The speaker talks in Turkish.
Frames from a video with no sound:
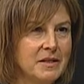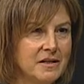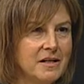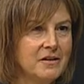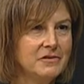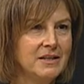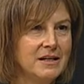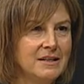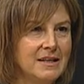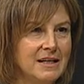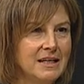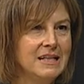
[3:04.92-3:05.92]
bir taraftan
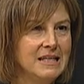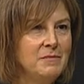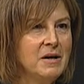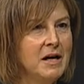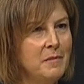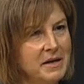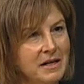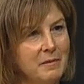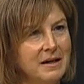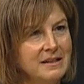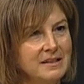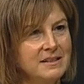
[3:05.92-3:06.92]
da. Değil mi?
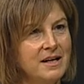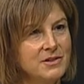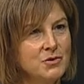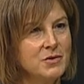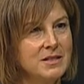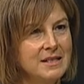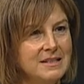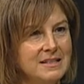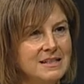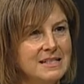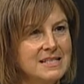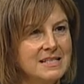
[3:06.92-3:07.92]
Kameramanlıktan söz
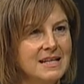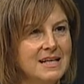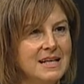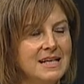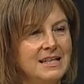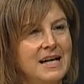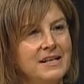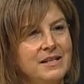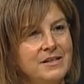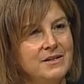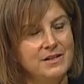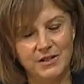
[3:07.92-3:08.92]
ettiniz
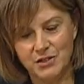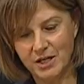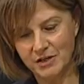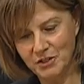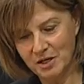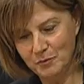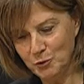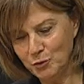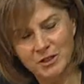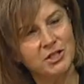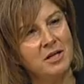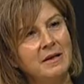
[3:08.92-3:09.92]
yani e, aşa, bütün
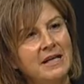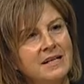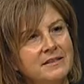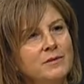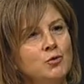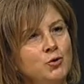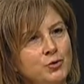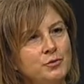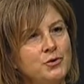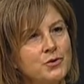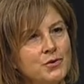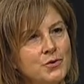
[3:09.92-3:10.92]
aşamalarda
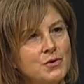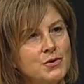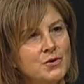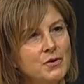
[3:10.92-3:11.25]
bulunmuşsunuz. İster